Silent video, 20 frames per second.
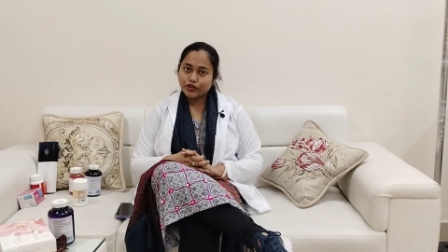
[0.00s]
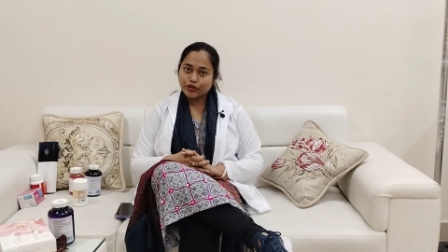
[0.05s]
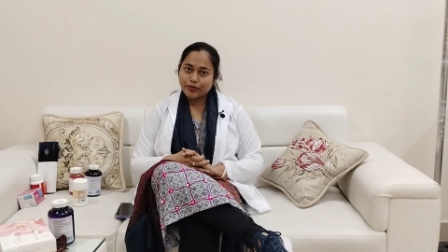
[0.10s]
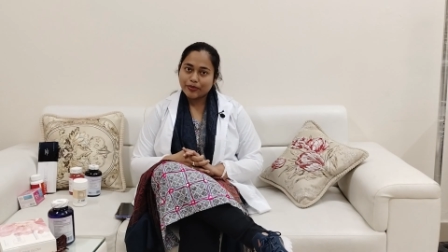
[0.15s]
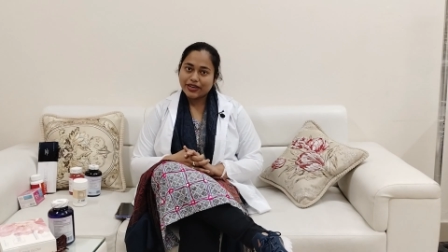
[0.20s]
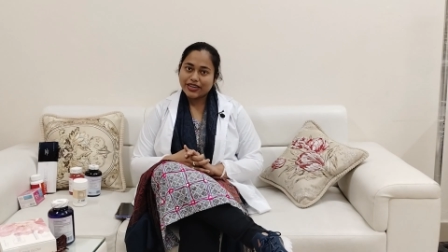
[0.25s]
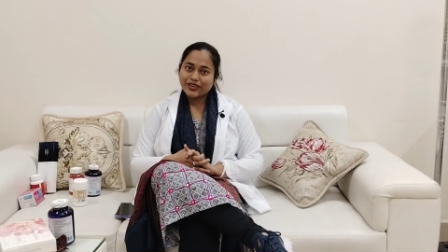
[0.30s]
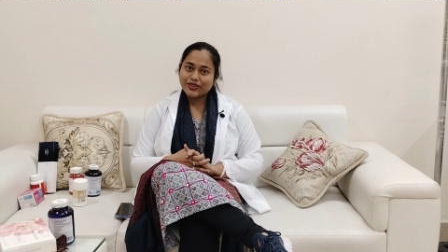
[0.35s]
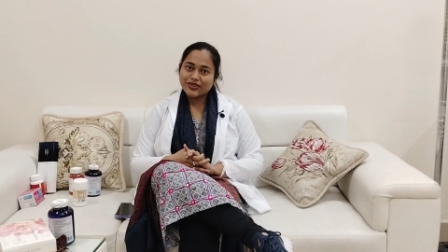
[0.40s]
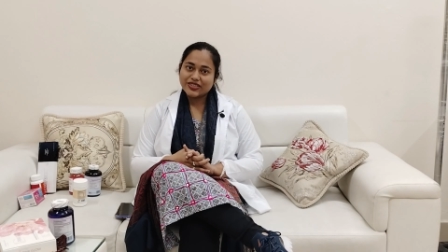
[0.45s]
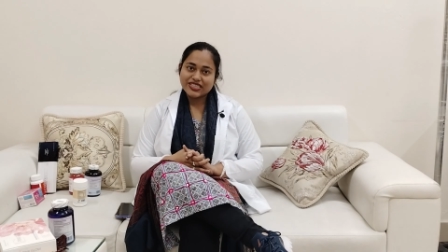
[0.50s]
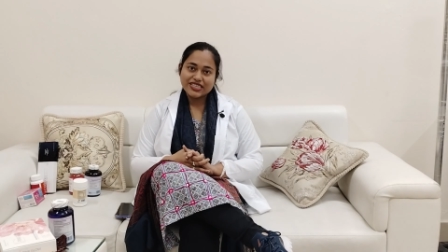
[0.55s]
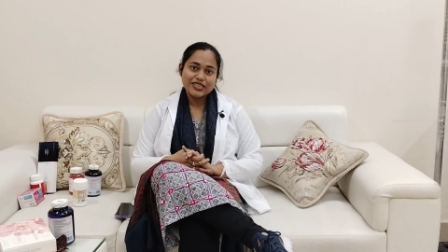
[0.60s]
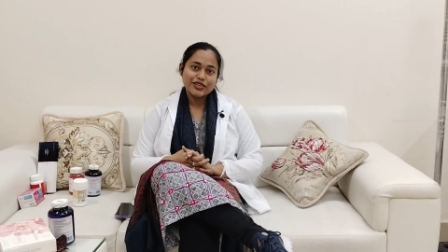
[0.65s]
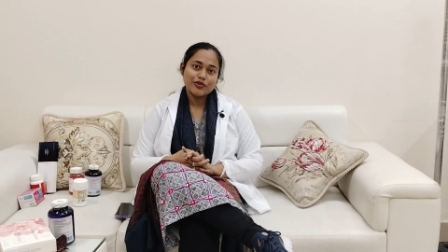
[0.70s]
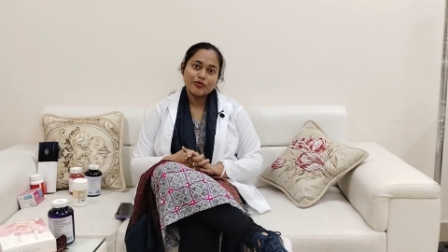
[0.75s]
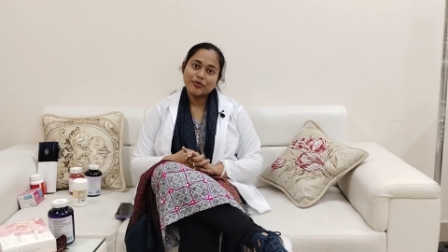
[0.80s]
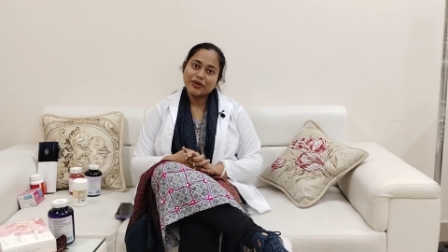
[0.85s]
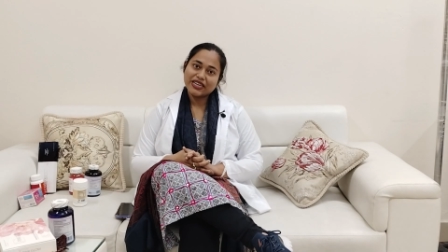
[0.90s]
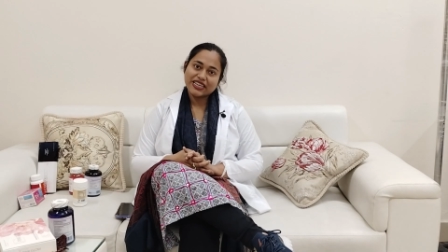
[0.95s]
বর্তমানে রয়েছি
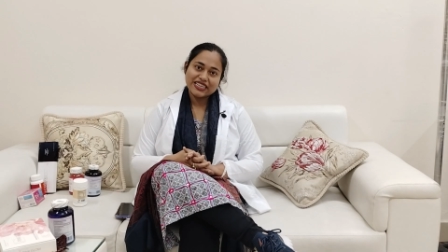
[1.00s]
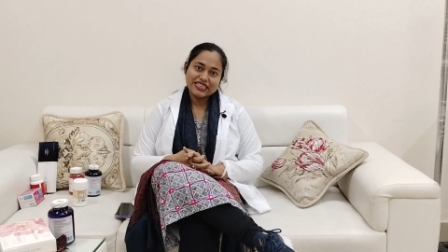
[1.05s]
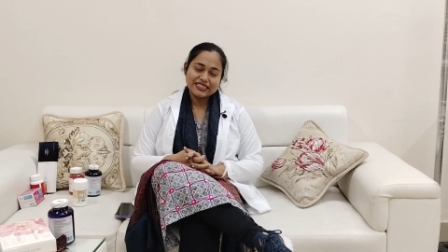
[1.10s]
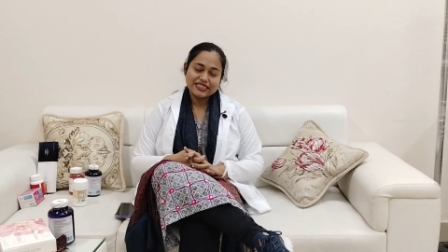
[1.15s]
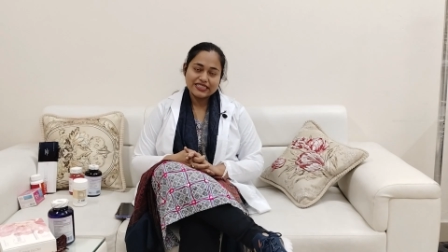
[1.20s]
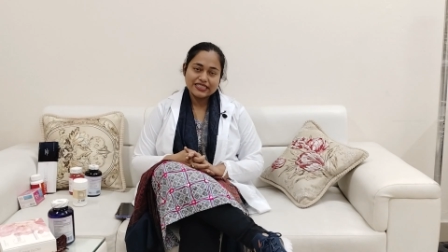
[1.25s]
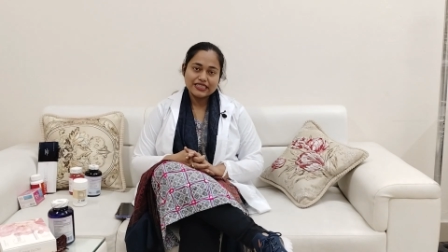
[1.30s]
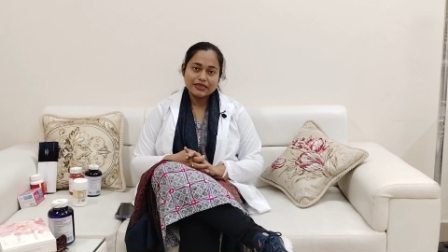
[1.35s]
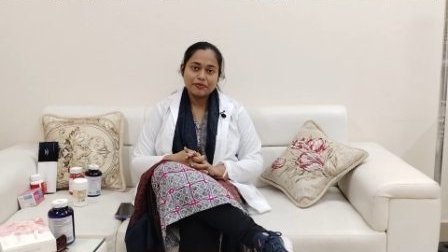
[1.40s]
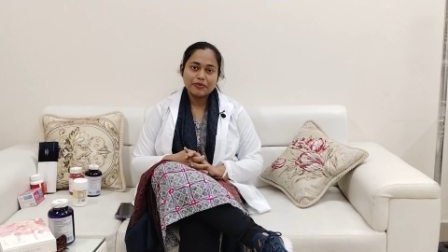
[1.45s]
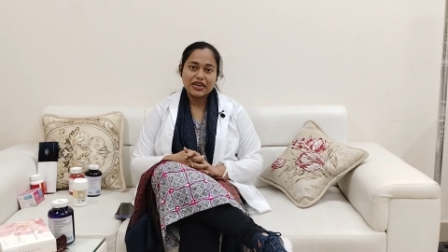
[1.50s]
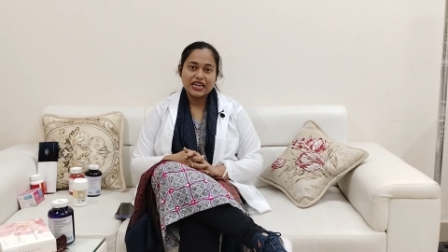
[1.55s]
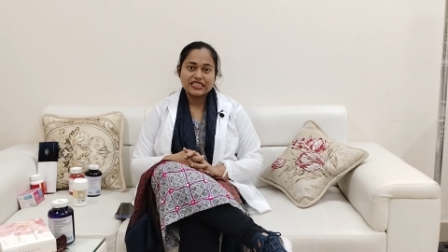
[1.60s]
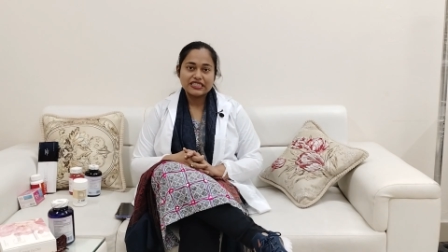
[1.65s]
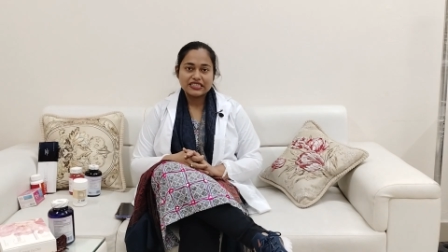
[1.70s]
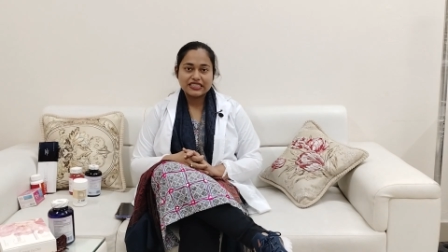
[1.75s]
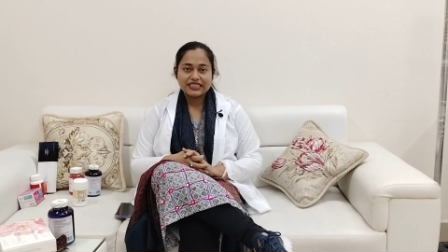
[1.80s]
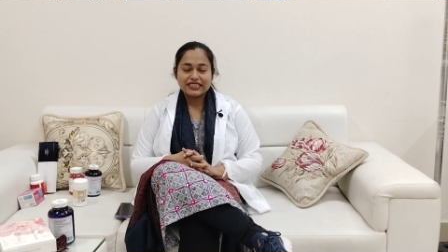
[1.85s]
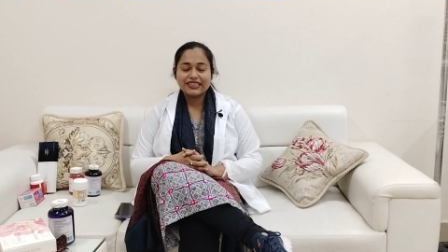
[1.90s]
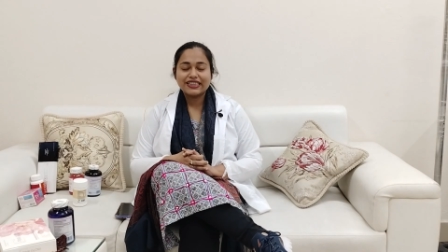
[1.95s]
নিউ মার্কেট সিটি
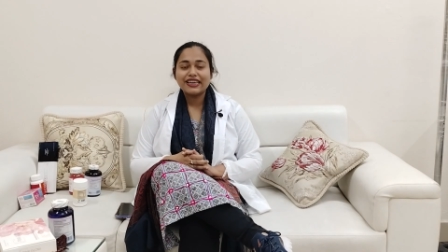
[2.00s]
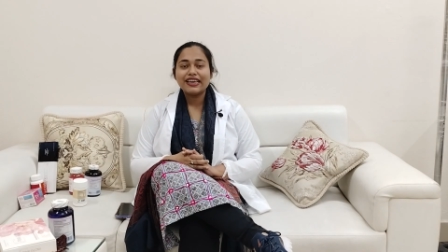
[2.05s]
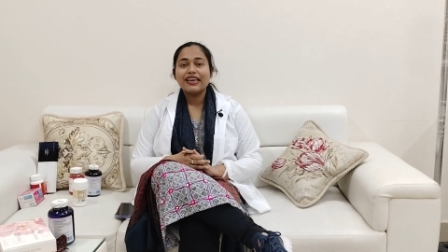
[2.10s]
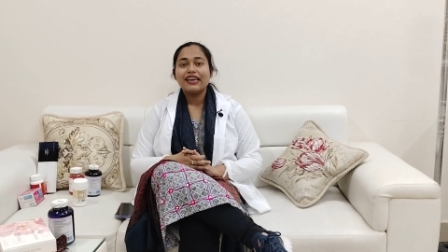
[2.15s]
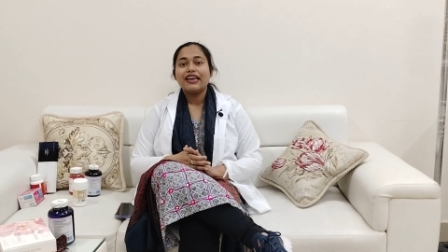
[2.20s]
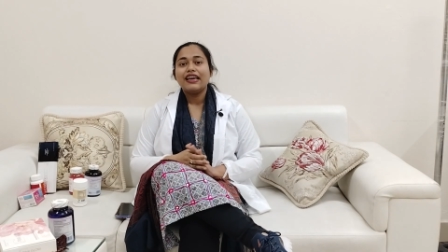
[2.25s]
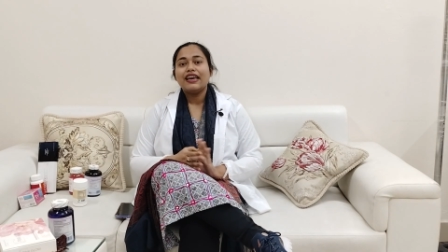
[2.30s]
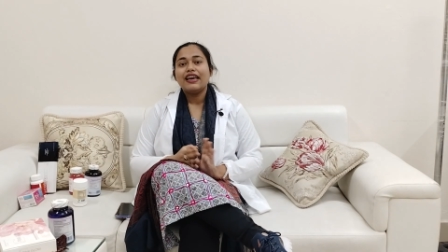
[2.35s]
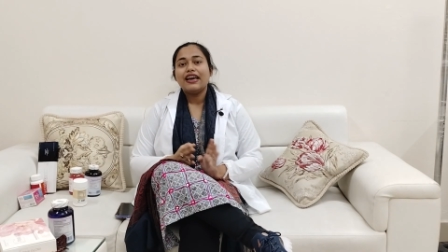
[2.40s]
ব্রাঞ্চটিতে